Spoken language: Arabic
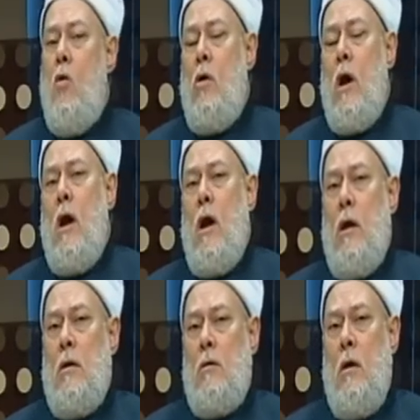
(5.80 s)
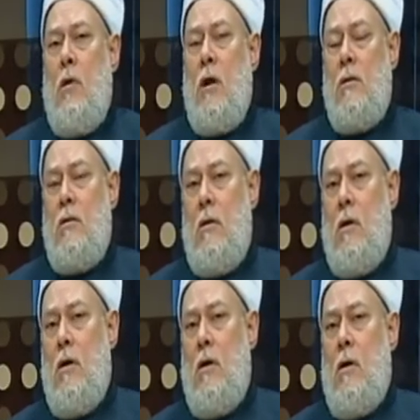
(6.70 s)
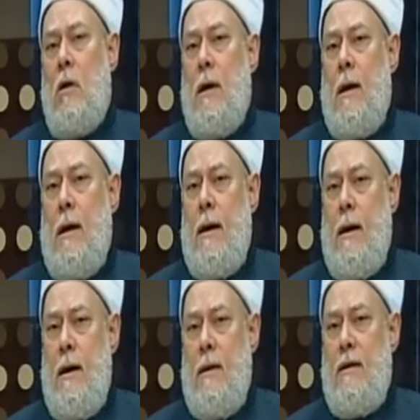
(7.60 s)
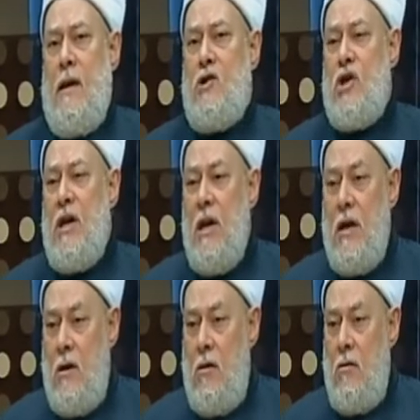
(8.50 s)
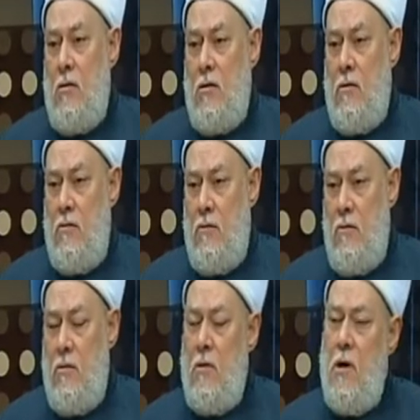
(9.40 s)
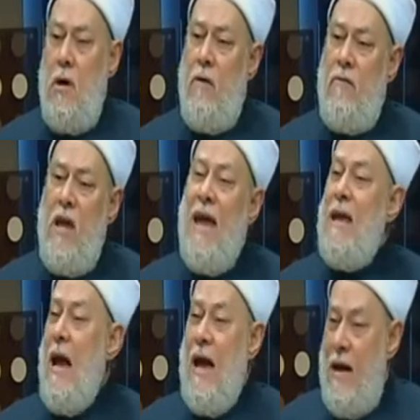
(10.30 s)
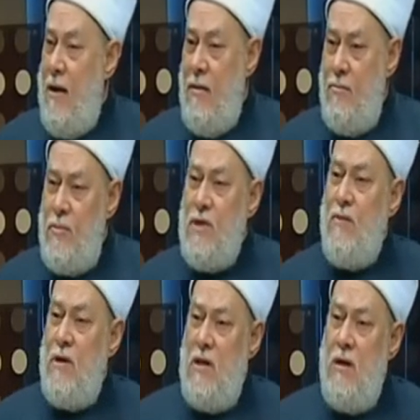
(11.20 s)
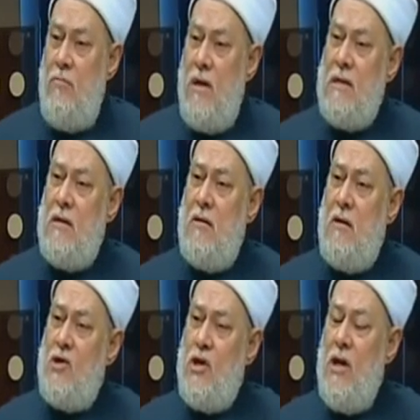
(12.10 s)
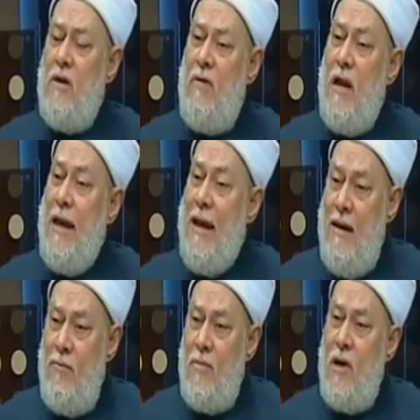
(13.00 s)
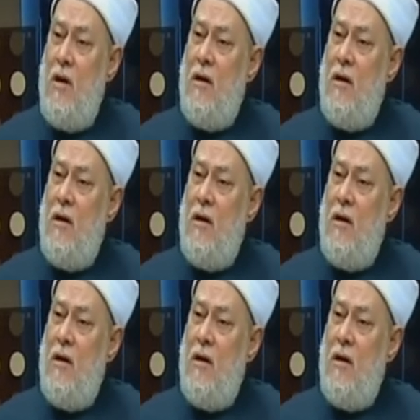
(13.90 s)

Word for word: هو طبعا آه، آه، التشكيك في اي حاجه مش في الدين بس التشكيك في العلم